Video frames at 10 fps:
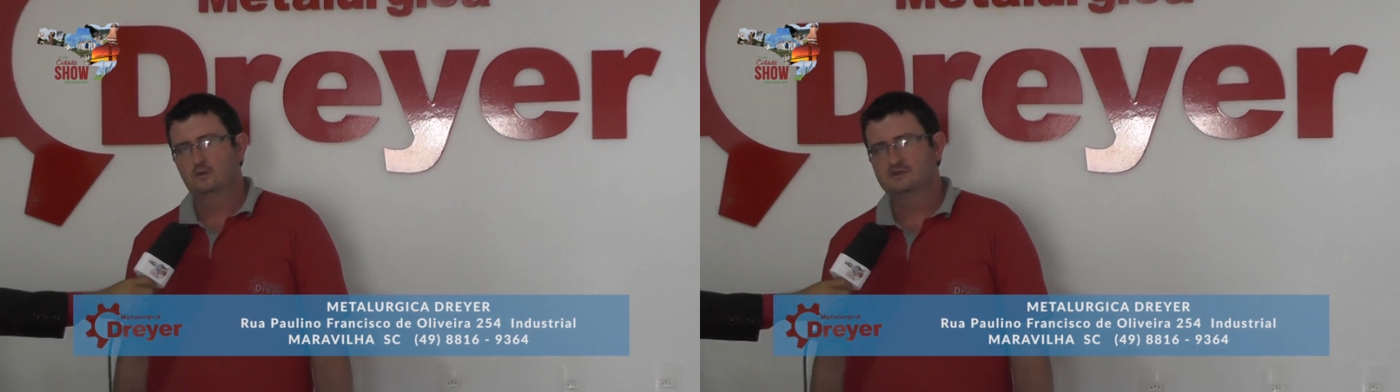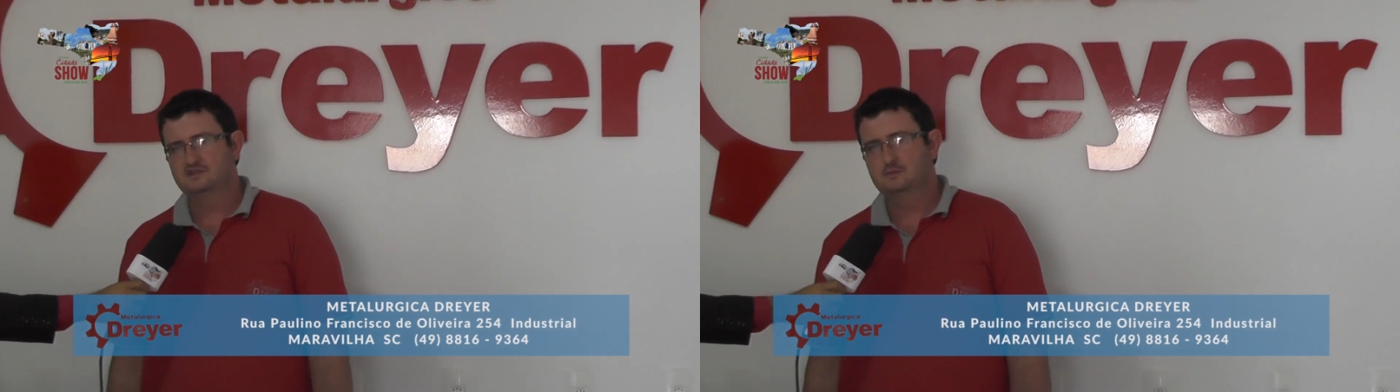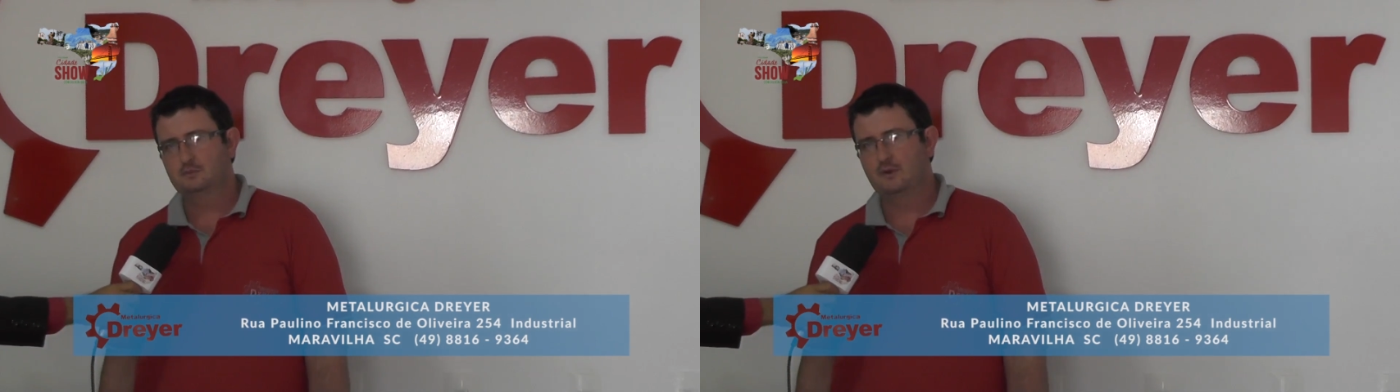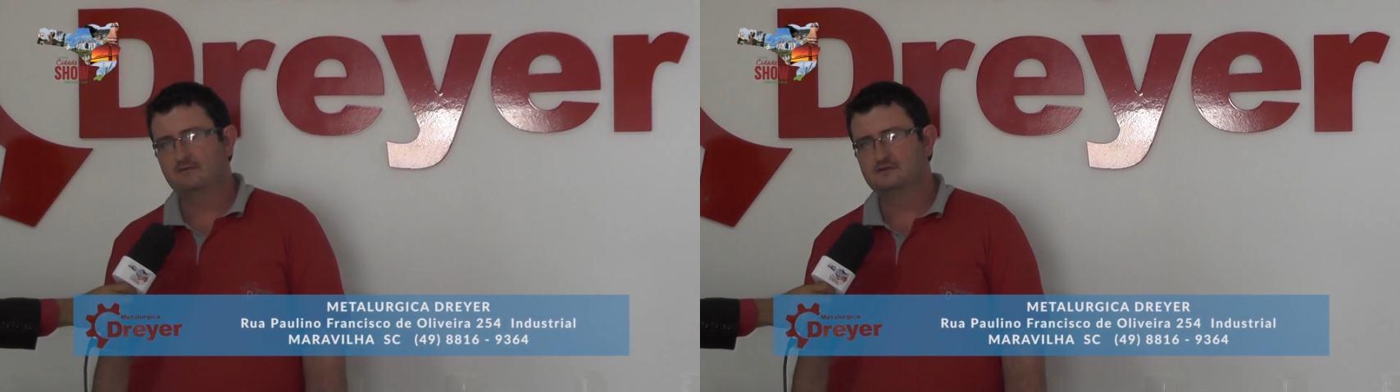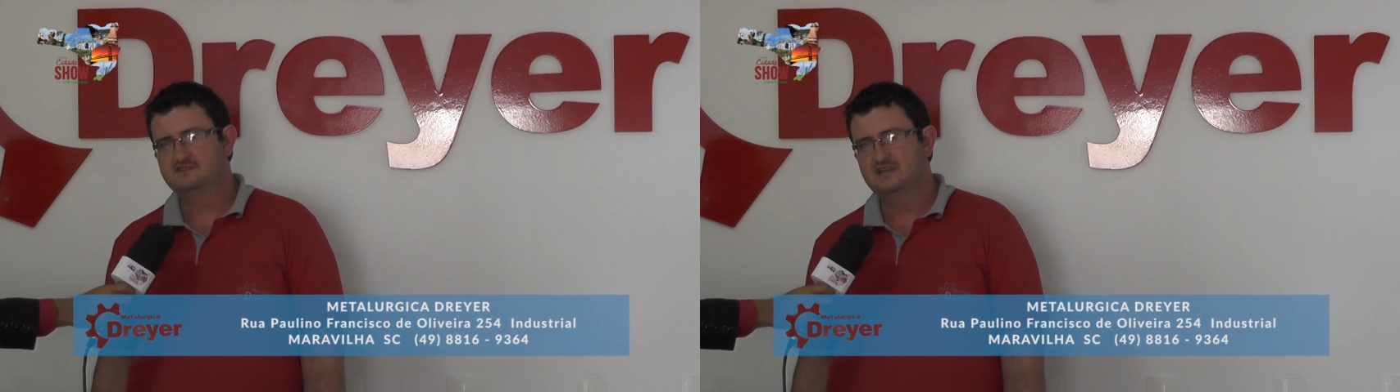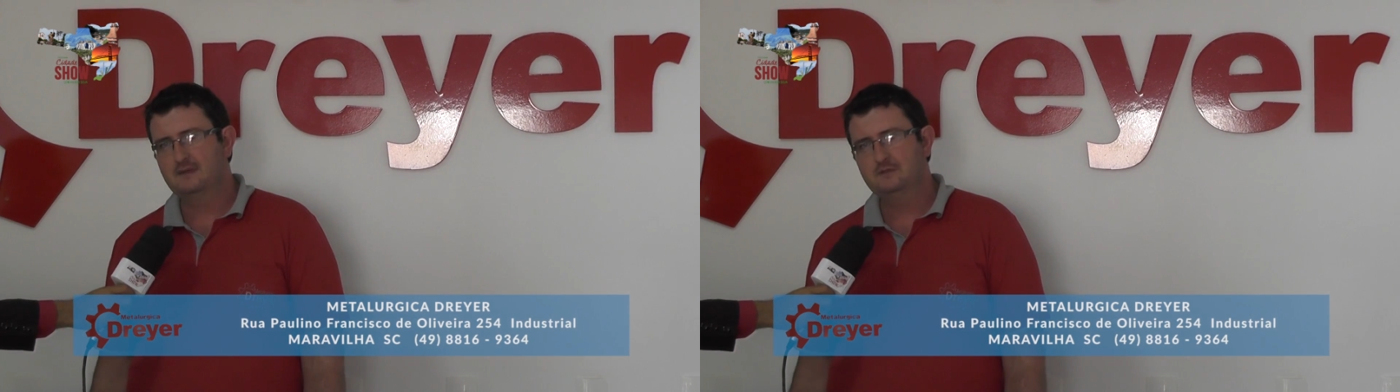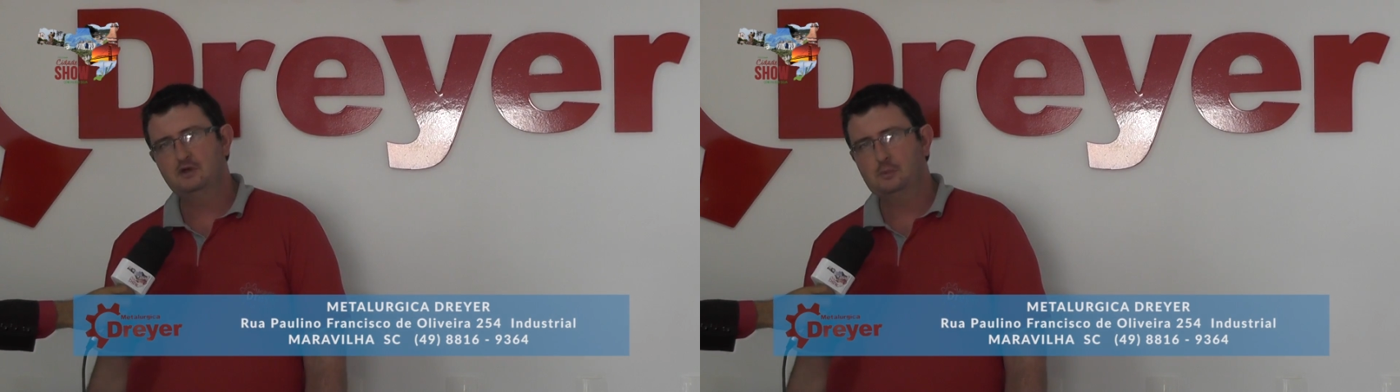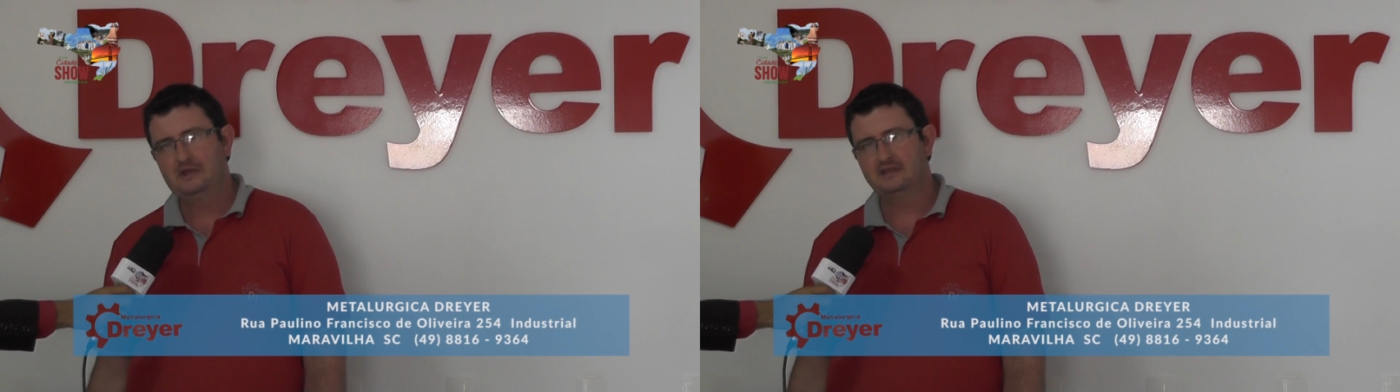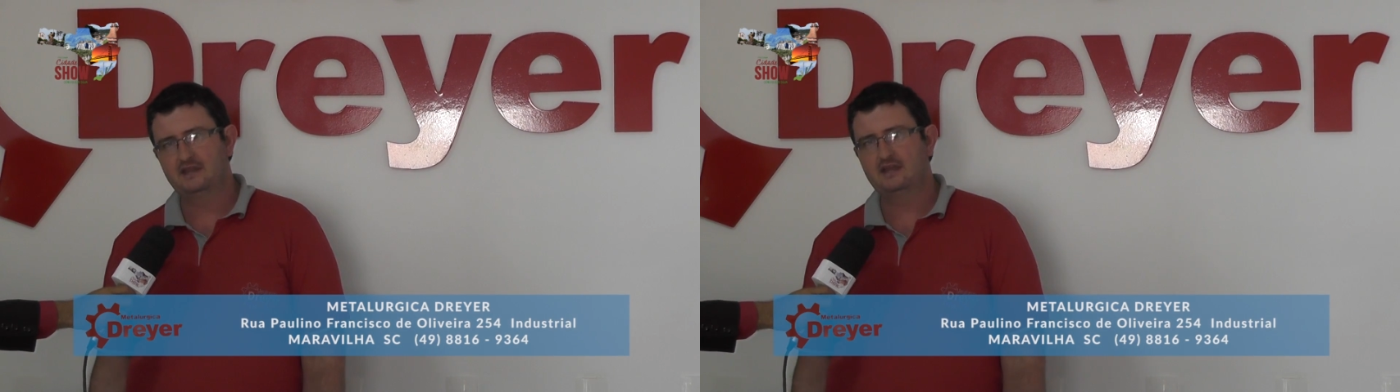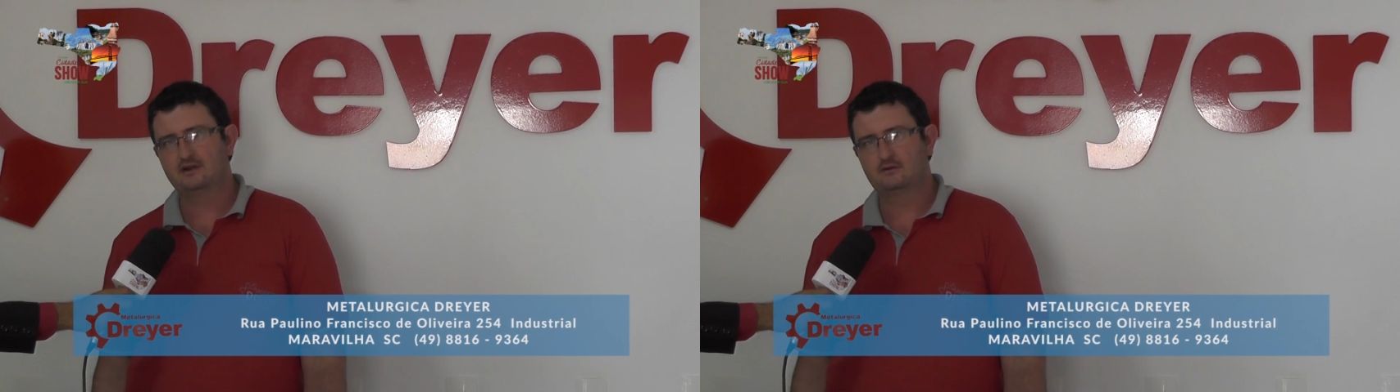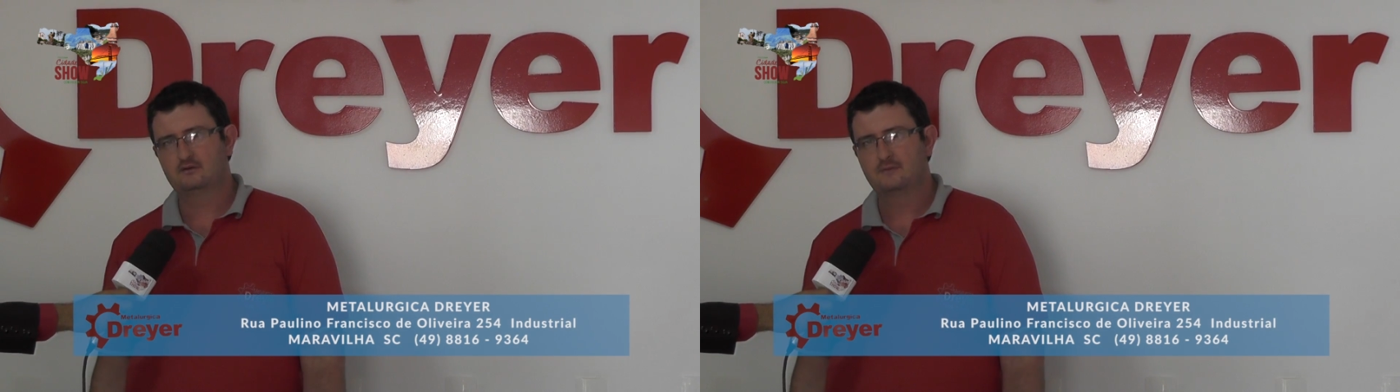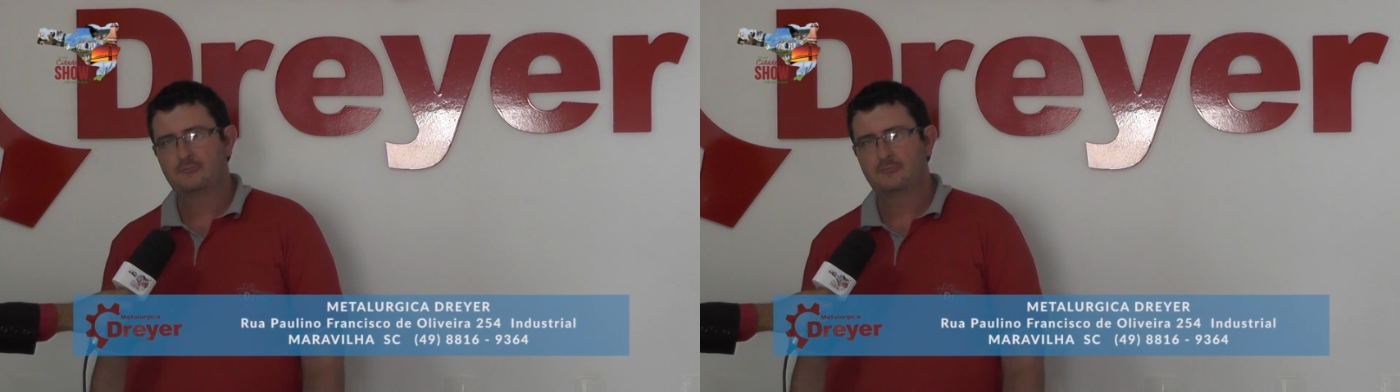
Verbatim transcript: Um exemplo para você, amigo pedreiro,